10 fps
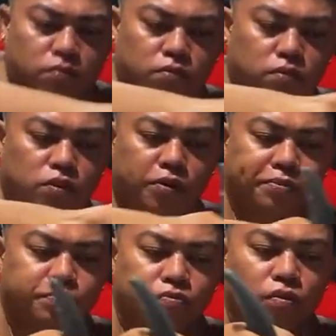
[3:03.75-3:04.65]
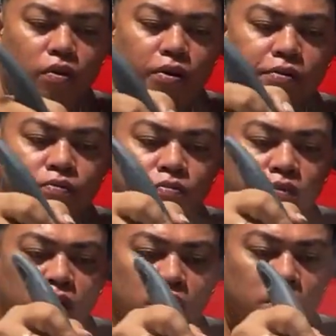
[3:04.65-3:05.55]
Yes, Enchanted
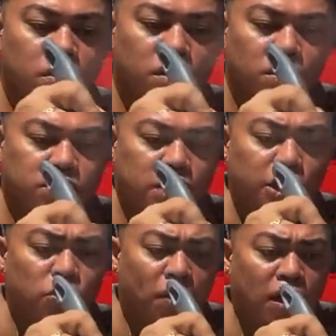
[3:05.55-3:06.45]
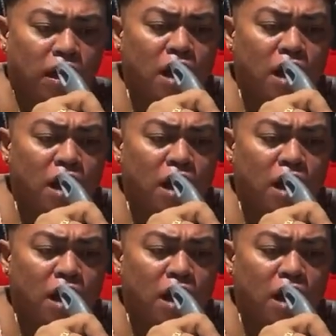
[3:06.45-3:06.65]
Kingdom soon.